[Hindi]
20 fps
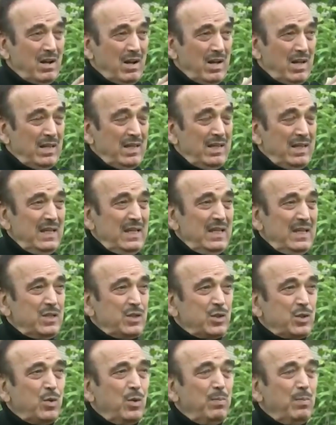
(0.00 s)
गांधी
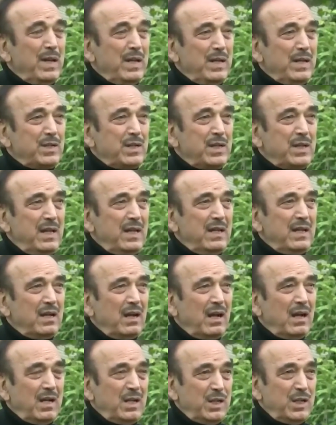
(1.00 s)
को मैं इसलिए
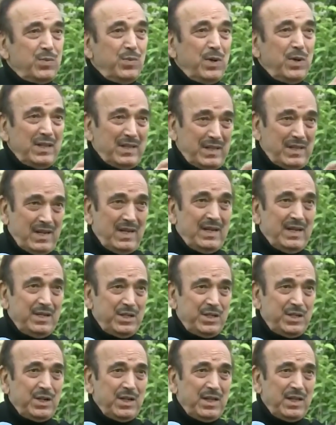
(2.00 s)
इस वक्त
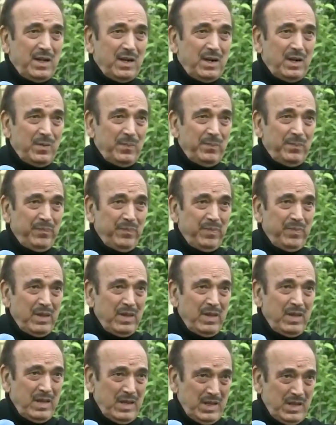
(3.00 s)
क्लीन चिट दे रहा हूं
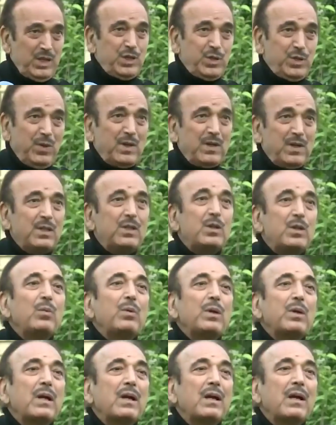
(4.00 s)
इस वक्त
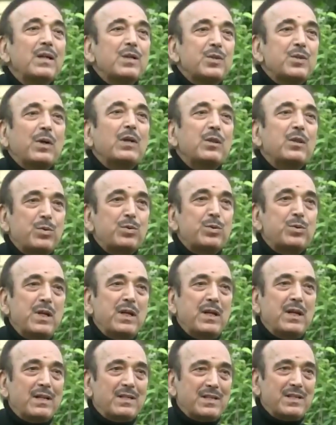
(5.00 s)
क्योंकि इस वक्त कुछ
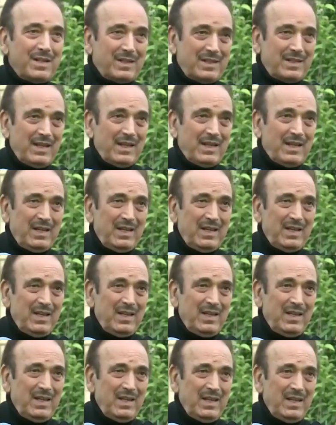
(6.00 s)
नहीं कर सकते
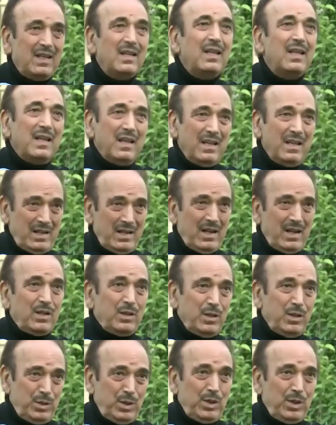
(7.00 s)

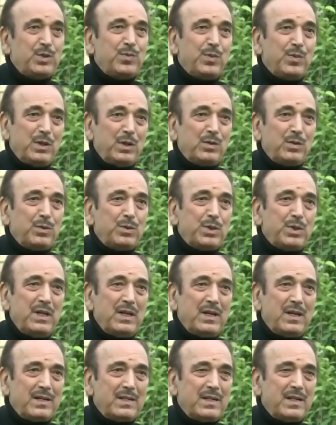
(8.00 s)
गांधी इस वक्त कुछ
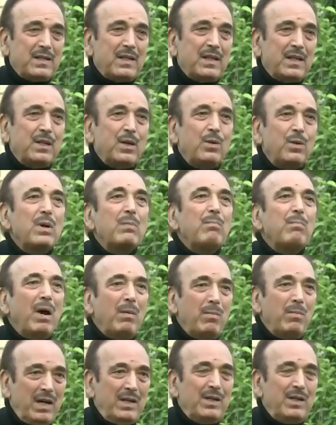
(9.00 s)
नहीं कर सकते क्योंकि
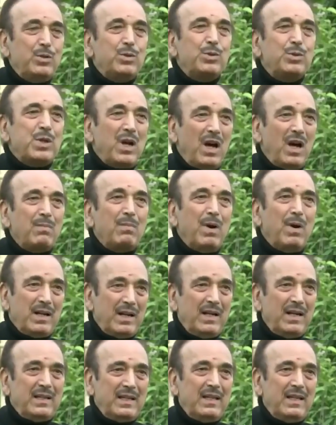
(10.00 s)
हमारी जो चार
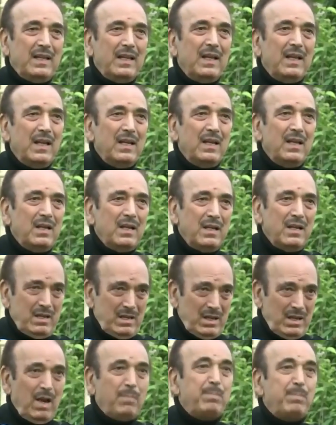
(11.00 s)
मांगे थी
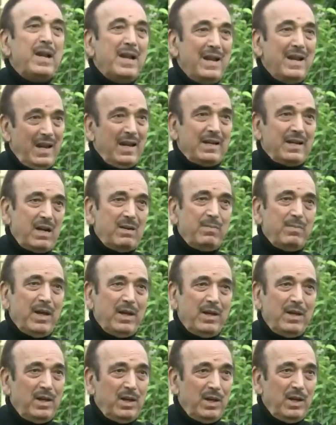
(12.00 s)
अपने लेटर
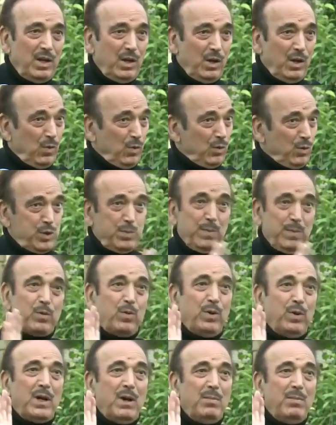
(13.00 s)
में
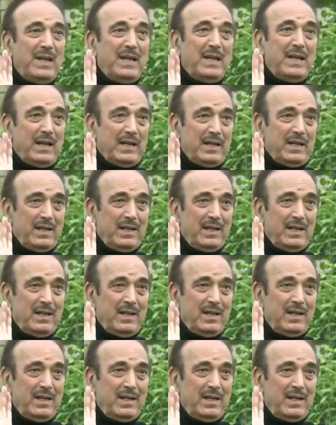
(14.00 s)
उसमें कोई कमी नहीं आई